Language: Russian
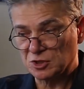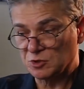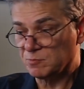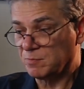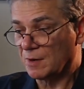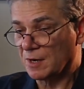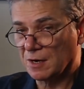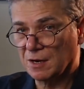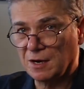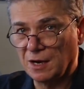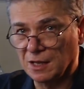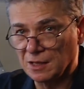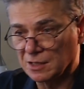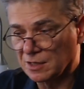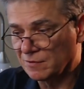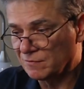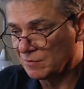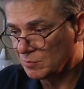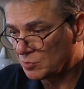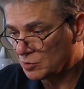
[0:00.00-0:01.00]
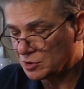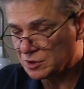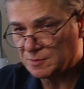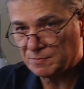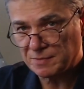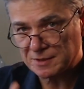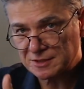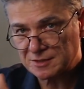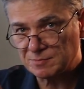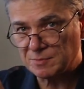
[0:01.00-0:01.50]
шпаргалка. Вы будете
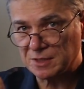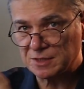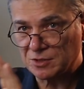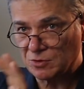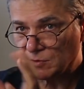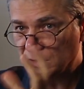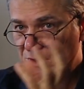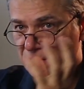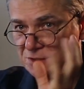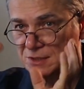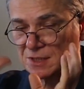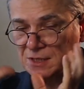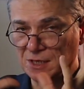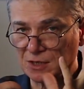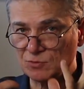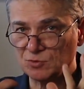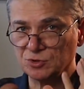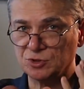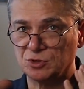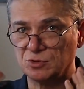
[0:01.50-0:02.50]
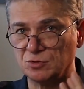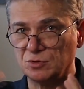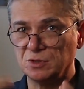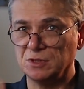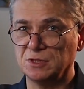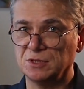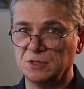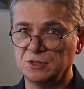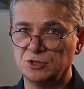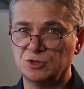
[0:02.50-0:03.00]
подсматривать, где как
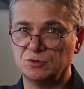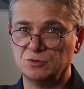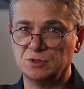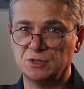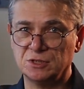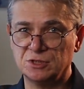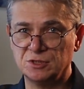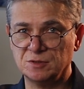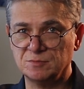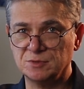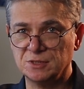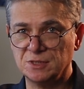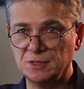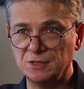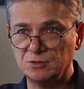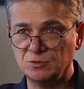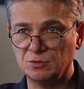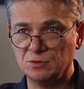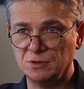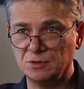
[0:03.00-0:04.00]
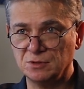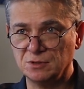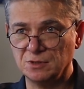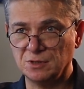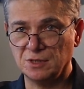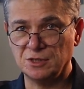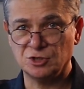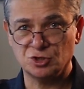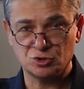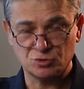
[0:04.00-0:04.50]
устроено и что зачем следует,
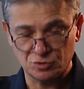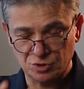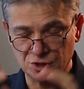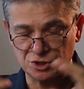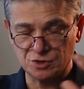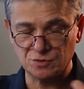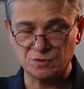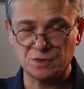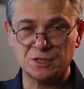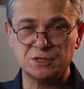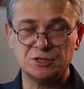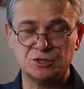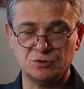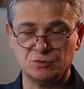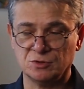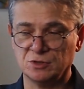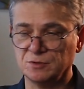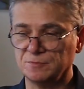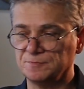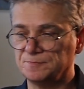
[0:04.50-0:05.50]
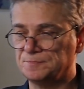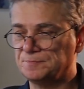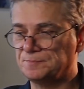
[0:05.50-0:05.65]
и что из чего растет.